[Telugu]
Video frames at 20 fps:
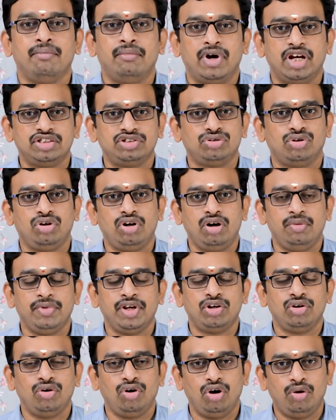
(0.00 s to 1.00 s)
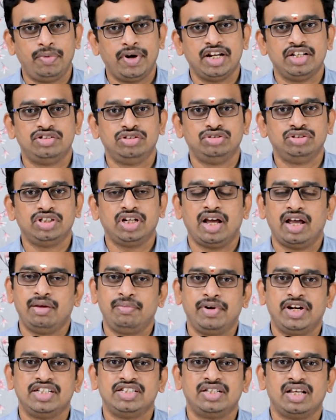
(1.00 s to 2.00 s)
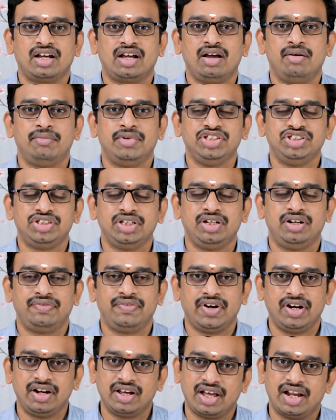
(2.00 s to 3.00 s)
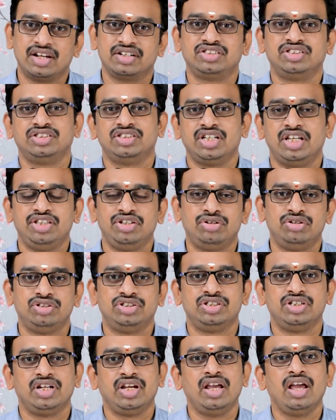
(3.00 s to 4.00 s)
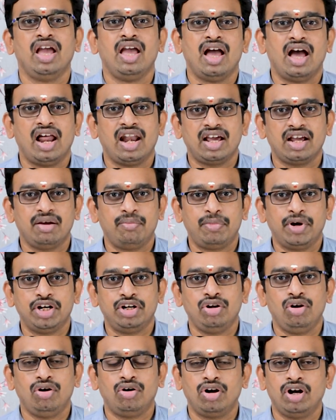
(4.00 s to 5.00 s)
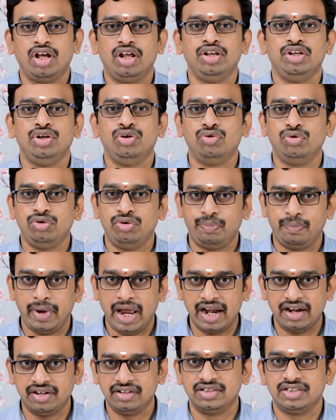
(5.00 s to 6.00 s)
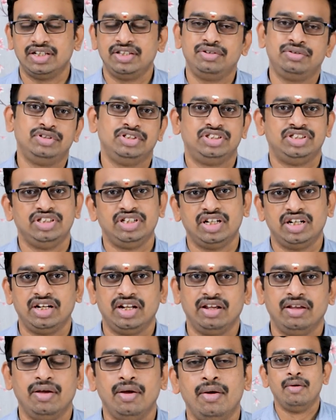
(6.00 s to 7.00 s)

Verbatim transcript: మా స్టోర్లో మీకు లో ప్రైస్ నుంచి హై ప్రైస్ దాకా మంచి డిఫరెంట్ కలెక్షన్స్ అయితే వచ్చినాయి అలాగే పట్టులో కూడా న్యూ ప్యాటర్న్స్ అయితే వచ్చినాయండి